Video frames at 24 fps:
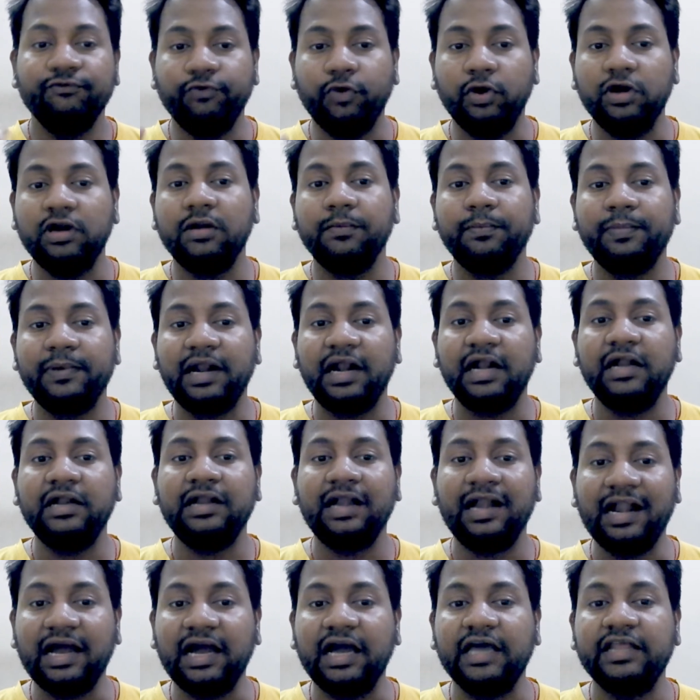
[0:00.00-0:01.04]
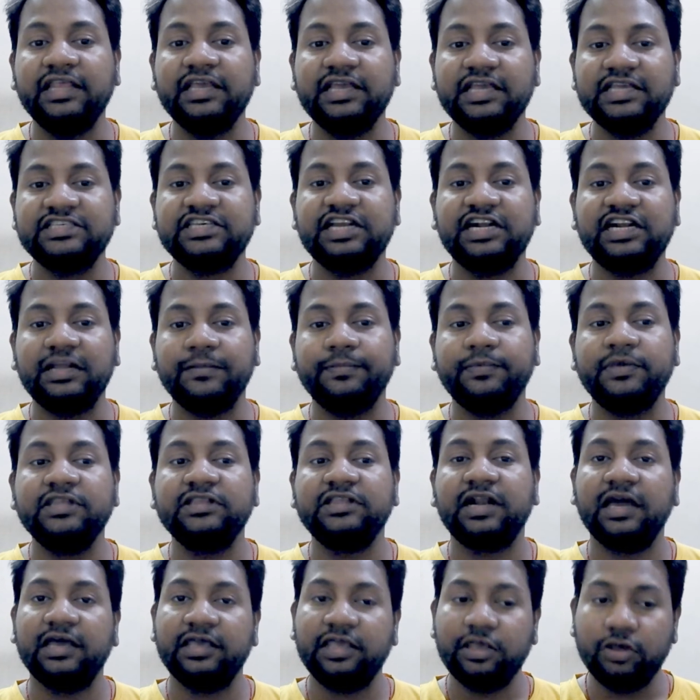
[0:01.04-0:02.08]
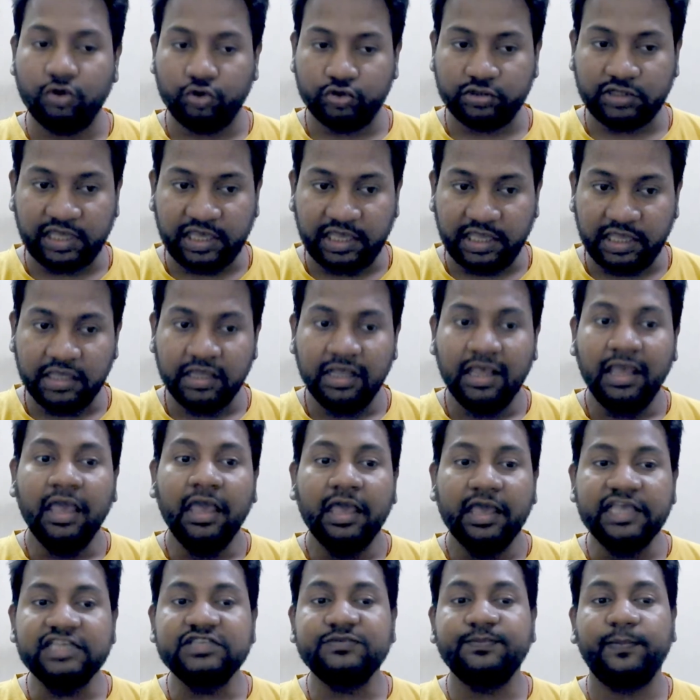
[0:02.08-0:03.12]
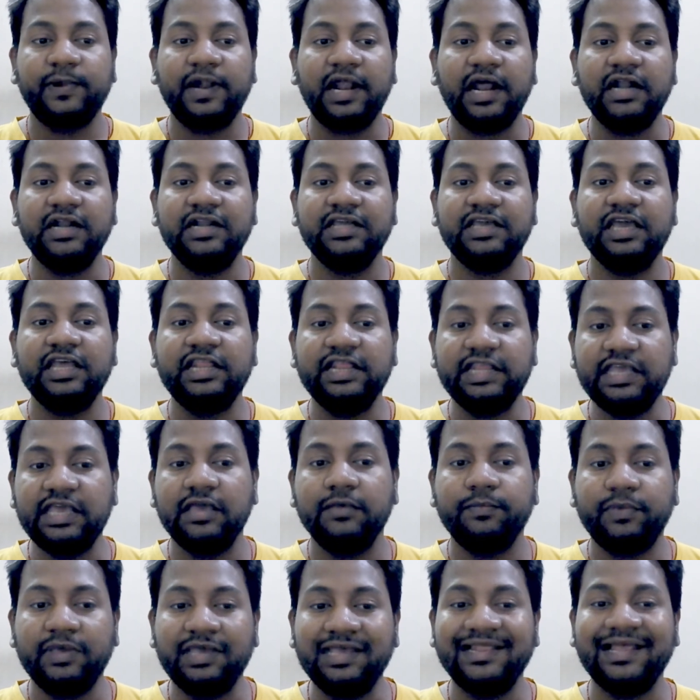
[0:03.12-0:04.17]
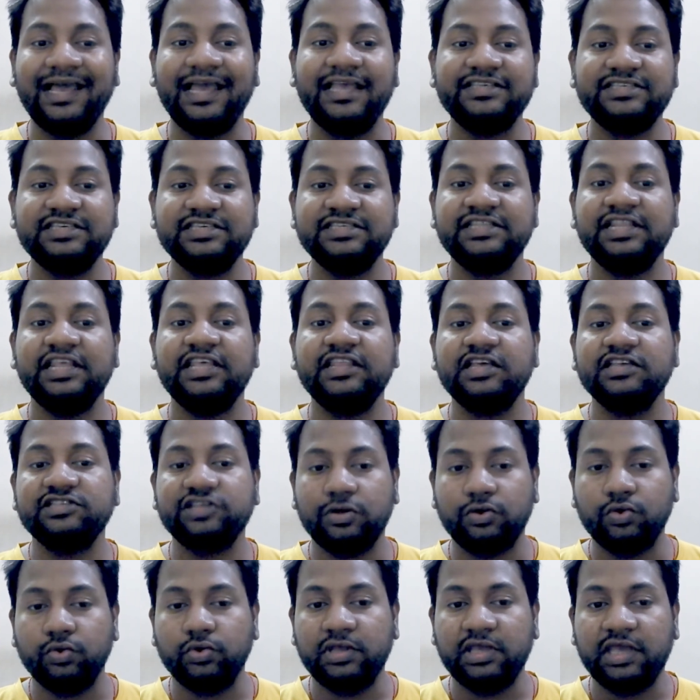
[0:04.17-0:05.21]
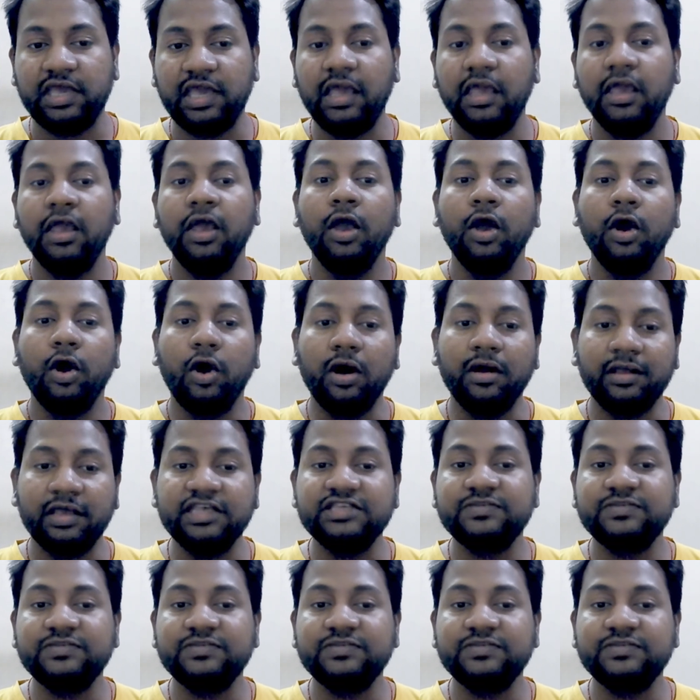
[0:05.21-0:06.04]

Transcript: वाटर प्लांट लगाने के सेटअप की तरह ही होता है इस प्लांट के लिए भी लाइसेंस लेना जरूरी है और